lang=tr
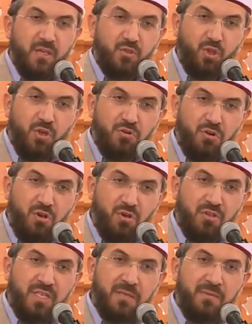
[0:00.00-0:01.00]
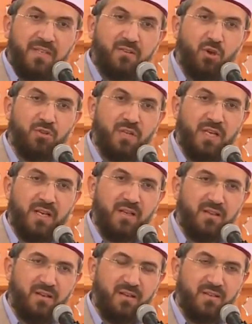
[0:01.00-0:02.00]
Sonra o nimeti ondan
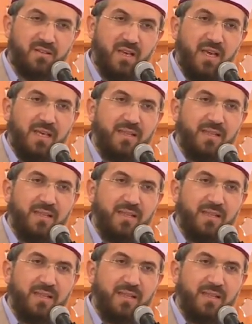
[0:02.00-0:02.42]
alırız.